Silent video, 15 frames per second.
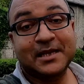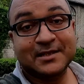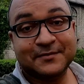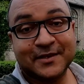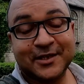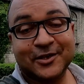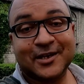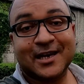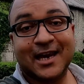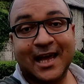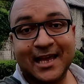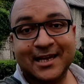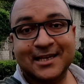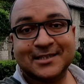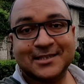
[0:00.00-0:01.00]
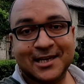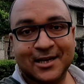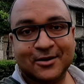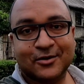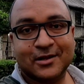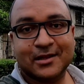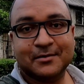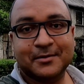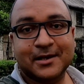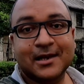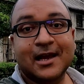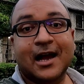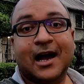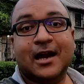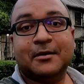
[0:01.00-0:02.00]
প্লিজ ভিডিওটা লাইক আর শেয়ার করে দেবেন
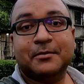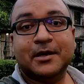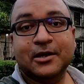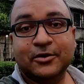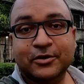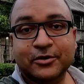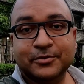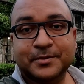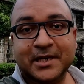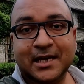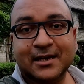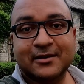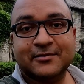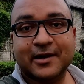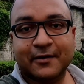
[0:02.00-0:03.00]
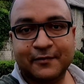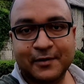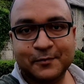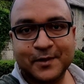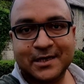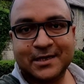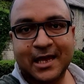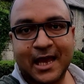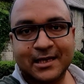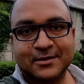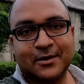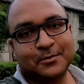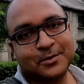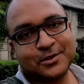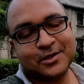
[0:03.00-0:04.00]
আর আমার ইউটিউব চ্যানেল ট্রাভেল উইথ ট্যাক্স
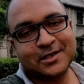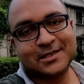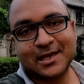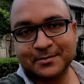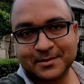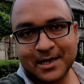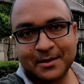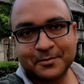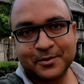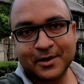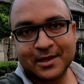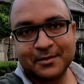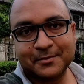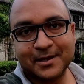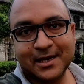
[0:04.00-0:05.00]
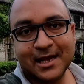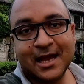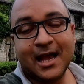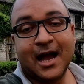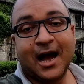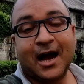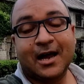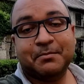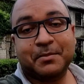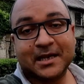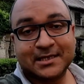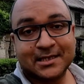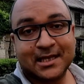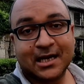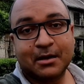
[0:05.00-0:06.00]
অবশ্যই সাবস্ক্রাইব করে দেবেন আর
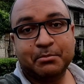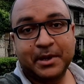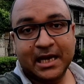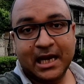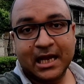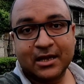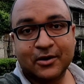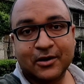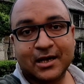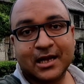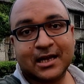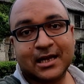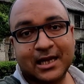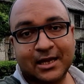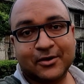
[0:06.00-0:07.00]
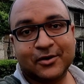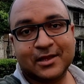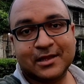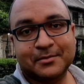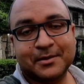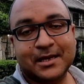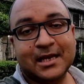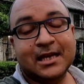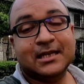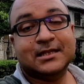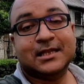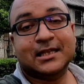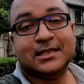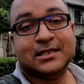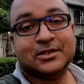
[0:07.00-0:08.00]
পাশে থাকা বেল আইকনটা ক্লিক করে দেবেন
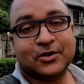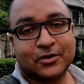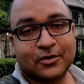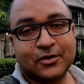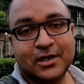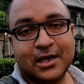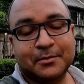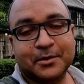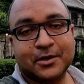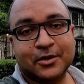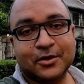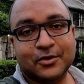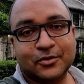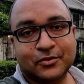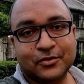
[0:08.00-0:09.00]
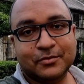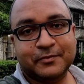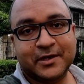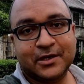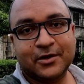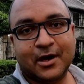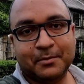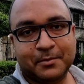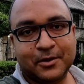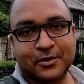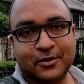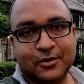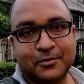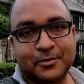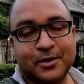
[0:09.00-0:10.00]
তাতে যখনই আমি কোনো নতুন ভিডিও আপলোড
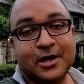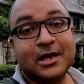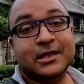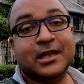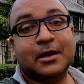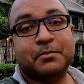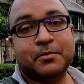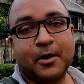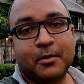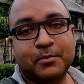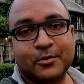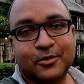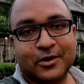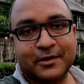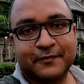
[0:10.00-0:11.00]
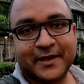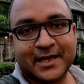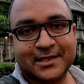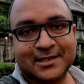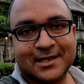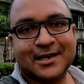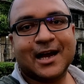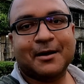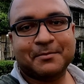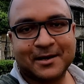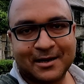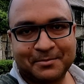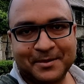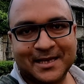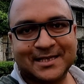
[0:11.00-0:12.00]
করব তার প্রম্পট নোটিফিকেশান
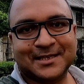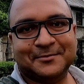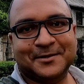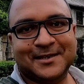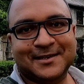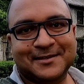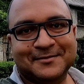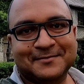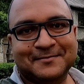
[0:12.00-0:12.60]
আপনারা পেয়ে যাবেন